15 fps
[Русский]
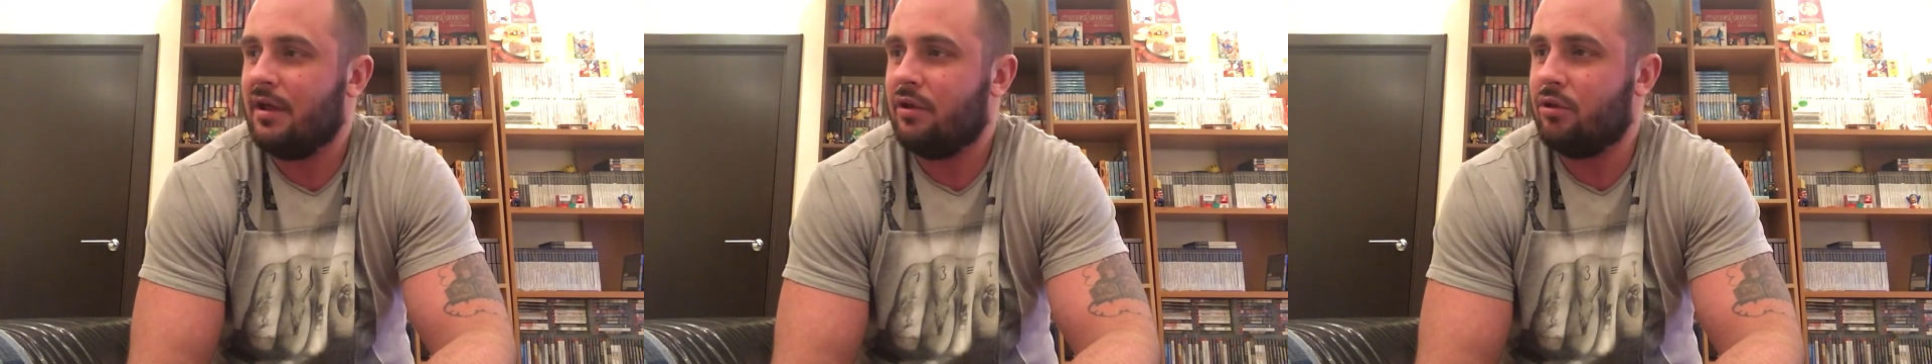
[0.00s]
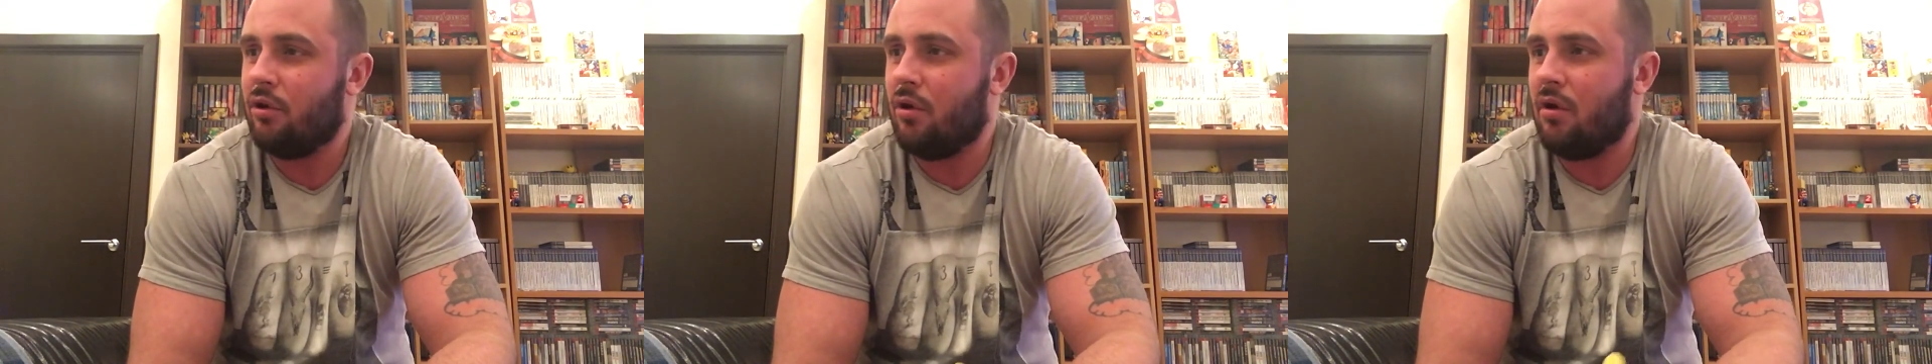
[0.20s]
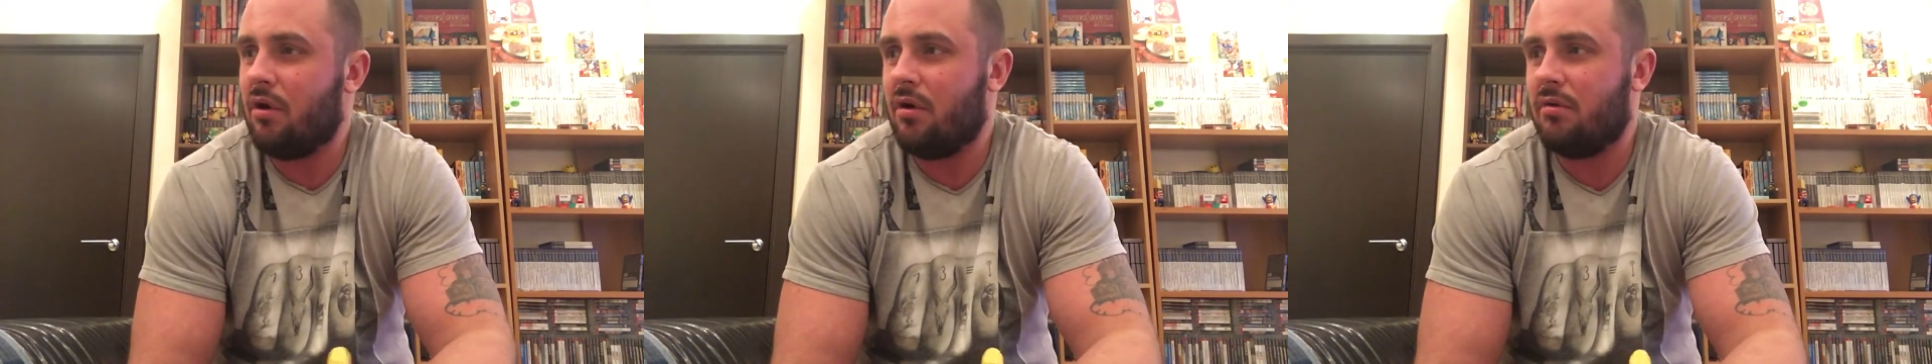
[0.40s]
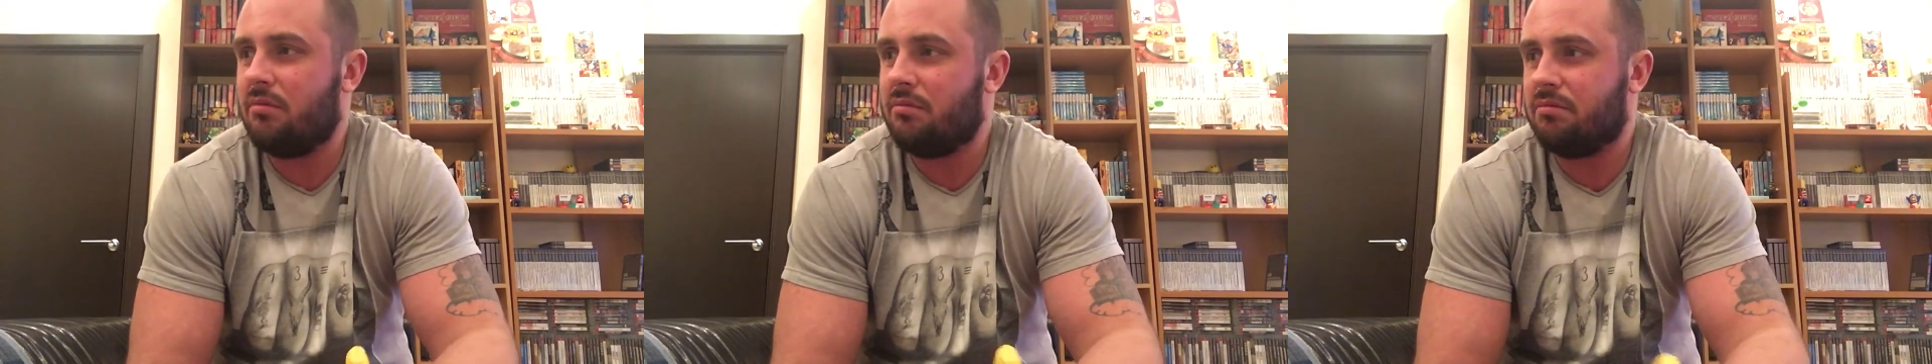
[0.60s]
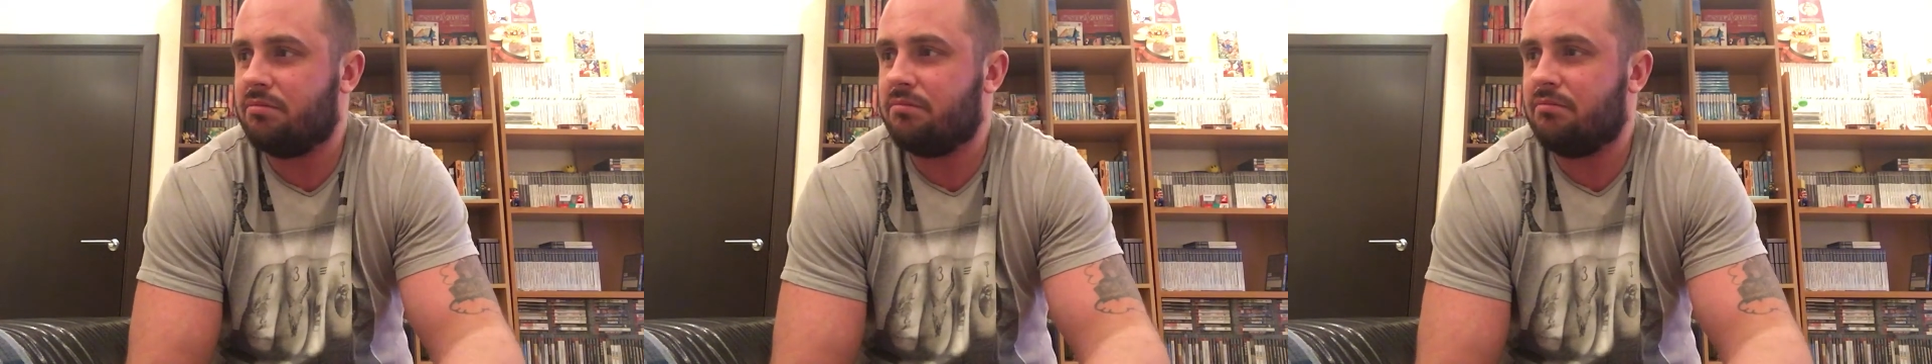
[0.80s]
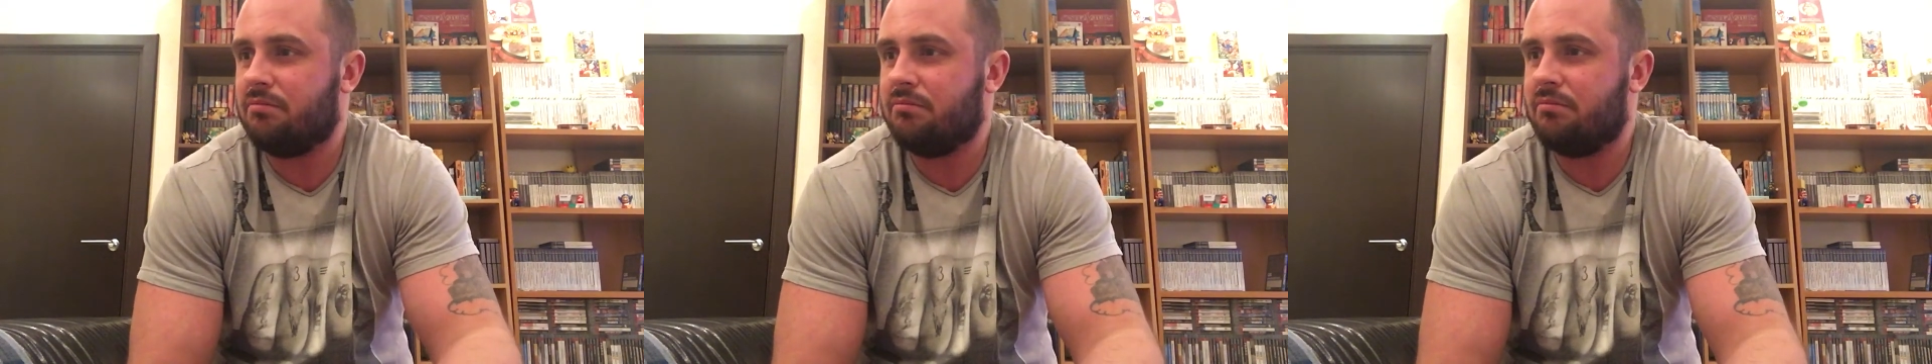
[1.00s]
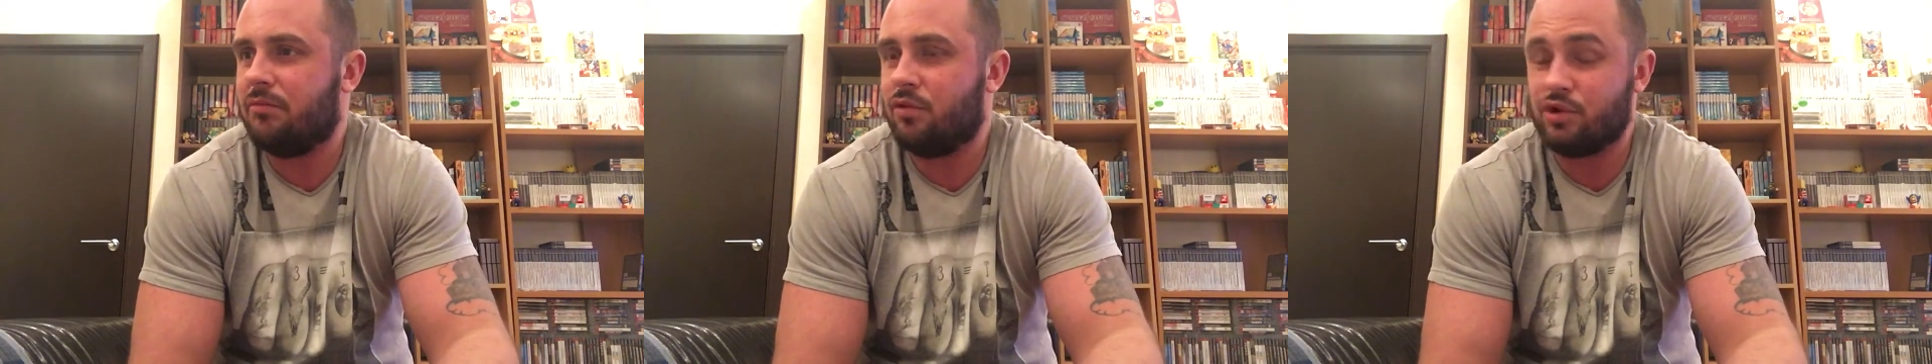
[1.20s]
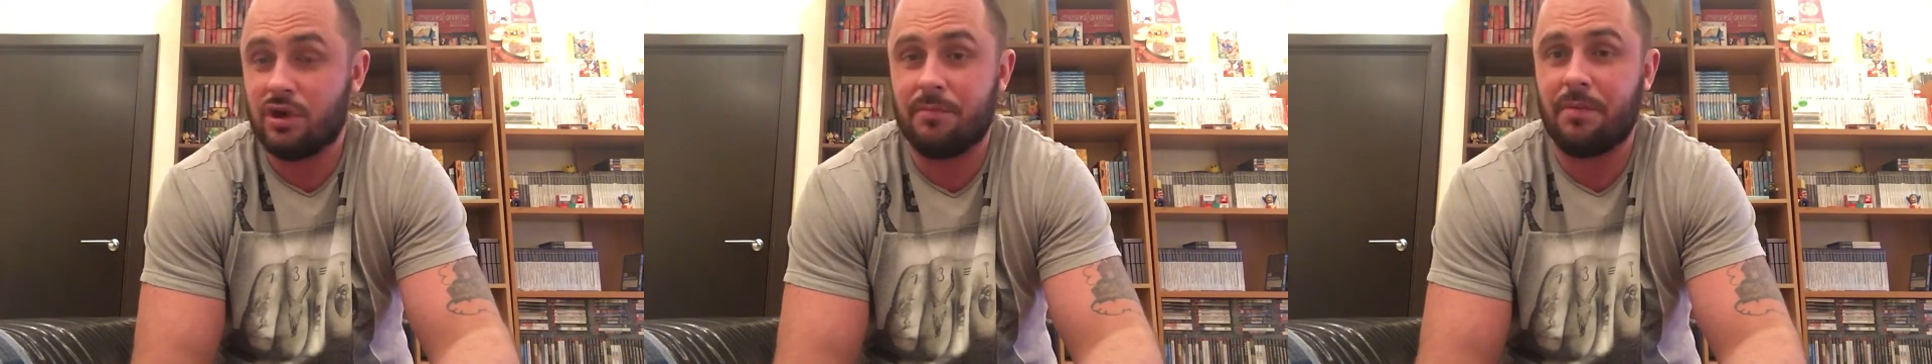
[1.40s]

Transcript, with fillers: но уже,